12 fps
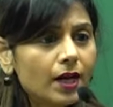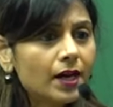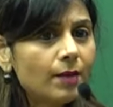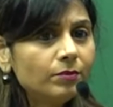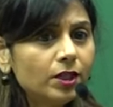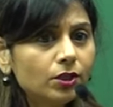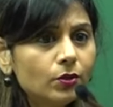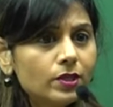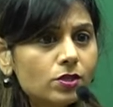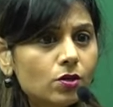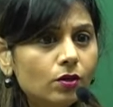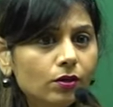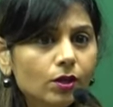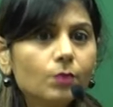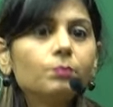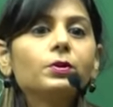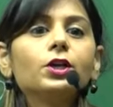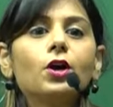का नाम देते हो इसको
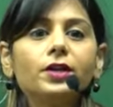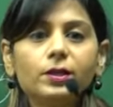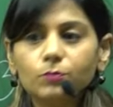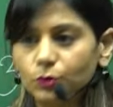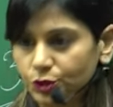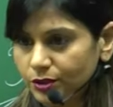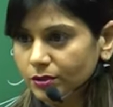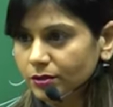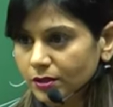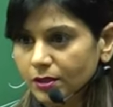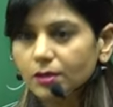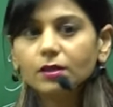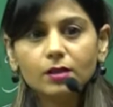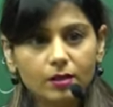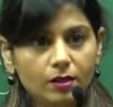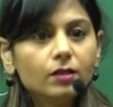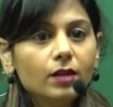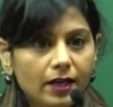पीरियोडिक मोशन
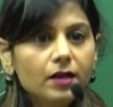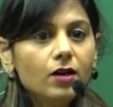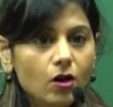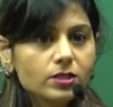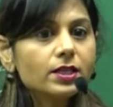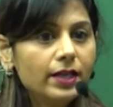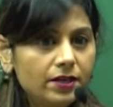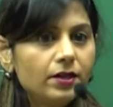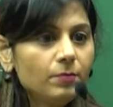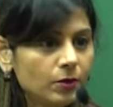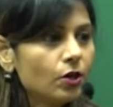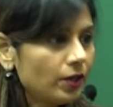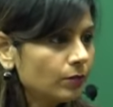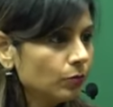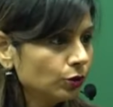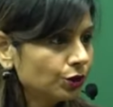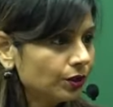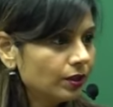है ना ऑसिलेटरी पीरियोडिक
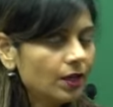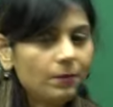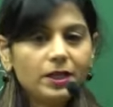मोशन कि